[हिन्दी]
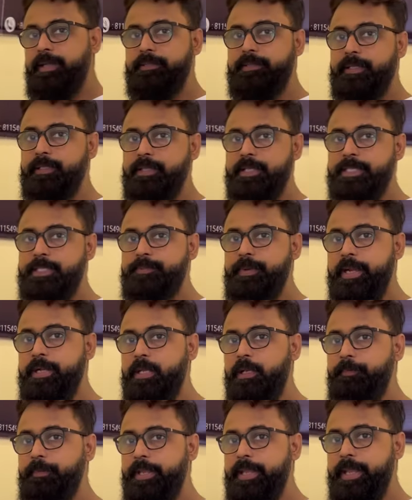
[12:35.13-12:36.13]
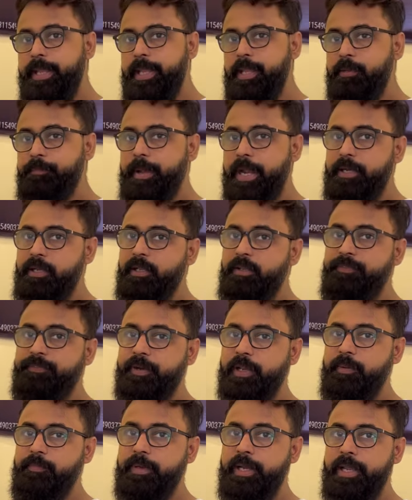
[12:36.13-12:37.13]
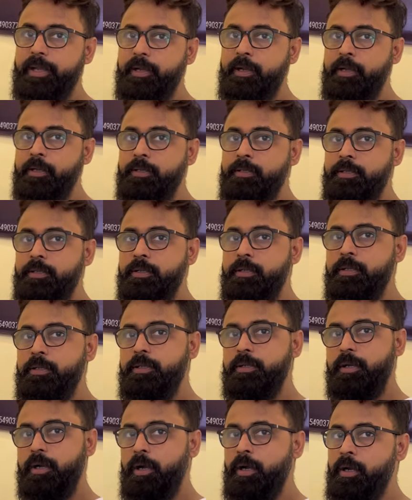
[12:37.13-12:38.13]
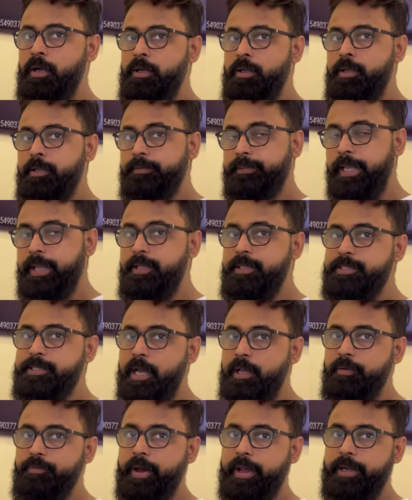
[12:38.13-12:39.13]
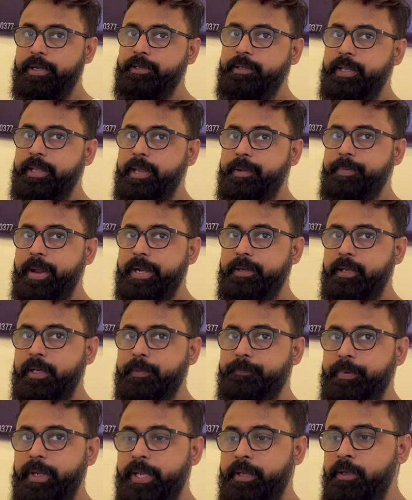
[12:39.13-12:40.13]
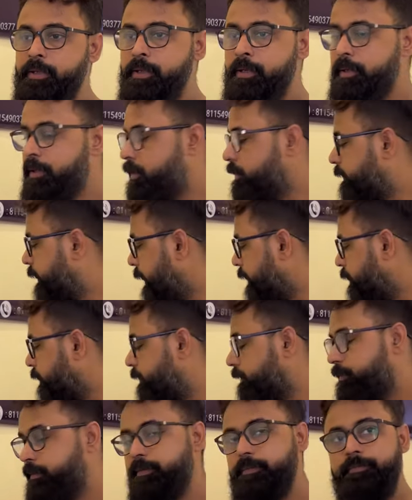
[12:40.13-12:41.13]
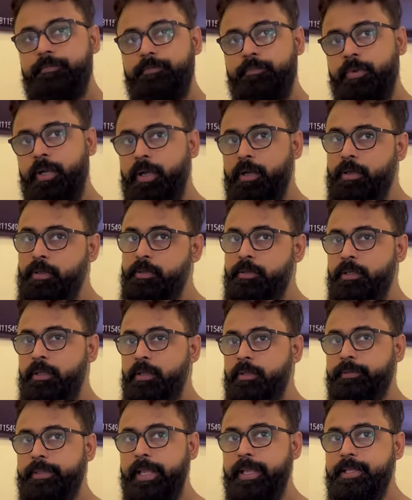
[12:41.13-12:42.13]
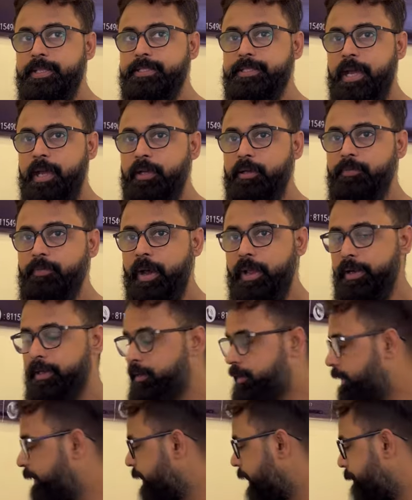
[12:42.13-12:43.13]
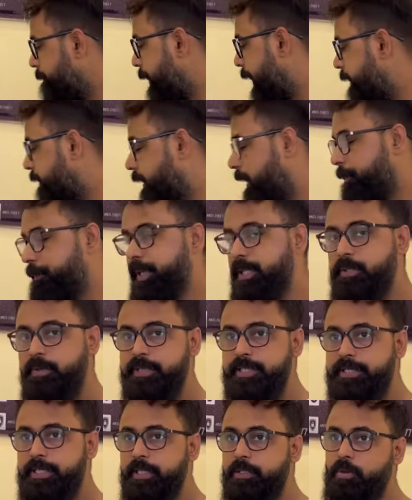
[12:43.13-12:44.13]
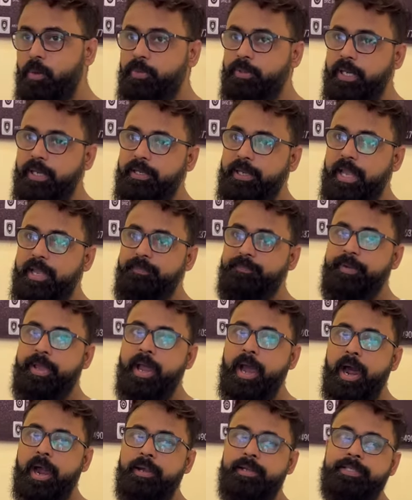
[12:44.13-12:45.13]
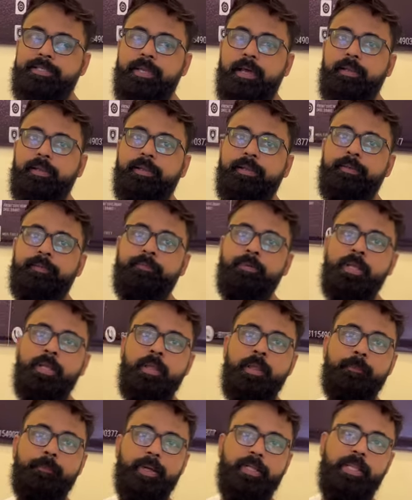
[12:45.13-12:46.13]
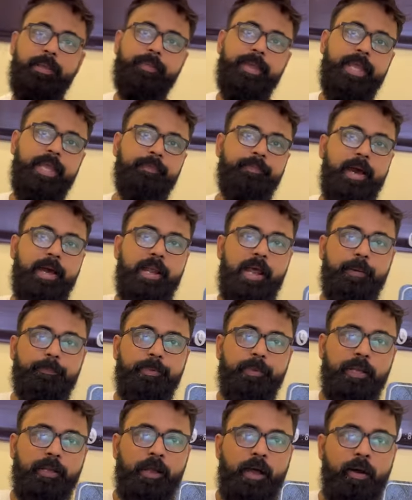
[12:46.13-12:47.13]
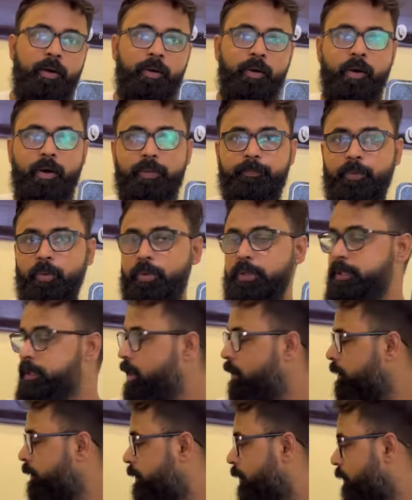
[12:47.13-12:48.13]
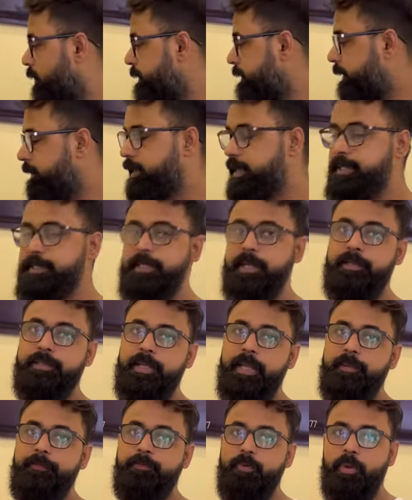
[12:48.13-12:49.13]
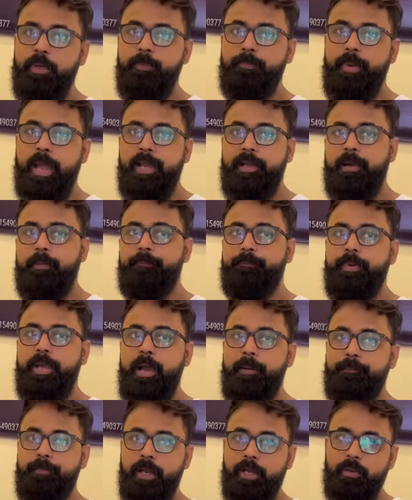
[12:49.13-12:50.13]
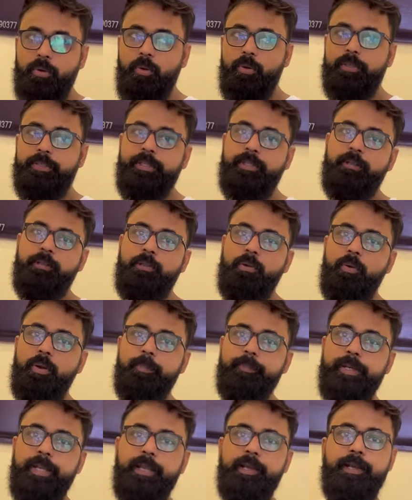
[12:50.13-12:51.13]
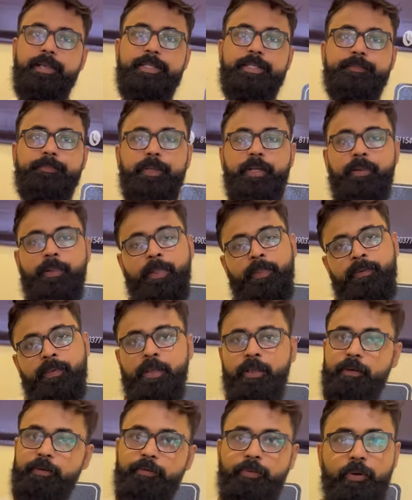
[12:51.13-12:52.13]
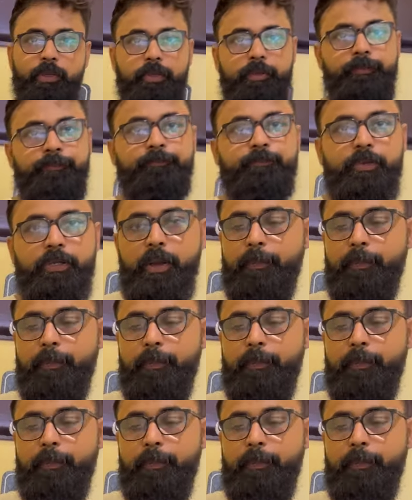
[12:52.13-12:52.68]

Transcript: लेते हैं 10 बैटरी पे ये एक बैटरी फ्री अच्छा, मिलेगा ये भी 10 बैटरी पे एक हाँ। बैटरी तीन साल वारंटी है बैटरी पे अच्छा, अच्छा ती, तीन साल की इस पे भी हाँ। वारंटी तीन साल वारंटी है बैटरी पे जो हाँ। इसकी टोटल लाइफ है आठ साल है मतलब एक बार आप लगाओ और भूल जाओ नौ से दस घंटे फुल बैकअप पे आपका लोड लोड मिलेगा अच्छा लोड मिलेगा फुल इस पे